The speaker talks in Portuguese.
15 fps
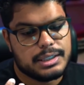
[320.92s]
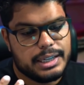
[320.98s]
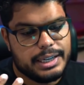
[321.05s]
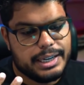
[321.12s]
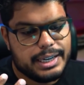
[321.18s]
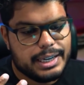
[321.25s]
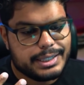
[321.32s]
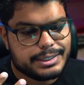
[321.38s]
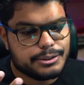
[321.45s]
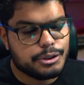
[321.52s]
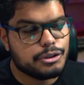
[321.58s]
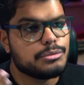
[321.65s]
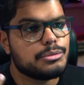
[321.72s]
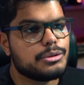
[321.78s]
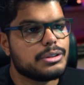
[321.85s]
É,
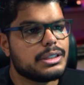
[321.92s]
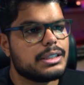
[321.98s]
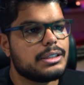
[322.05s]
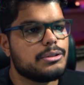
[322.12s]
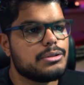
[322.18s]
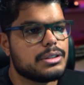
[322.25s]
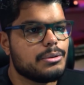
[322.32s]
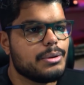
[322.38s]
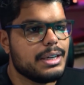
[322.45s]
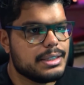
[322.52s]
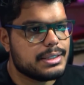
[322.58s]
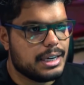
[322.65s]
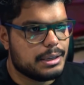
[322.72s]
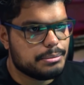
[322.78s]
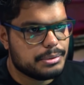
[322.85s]
todo mundo aqui usa o
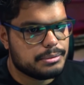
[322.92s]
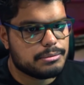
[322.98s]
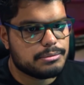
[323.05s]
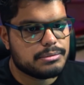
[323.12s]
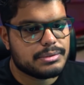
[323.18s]
WhatsApp.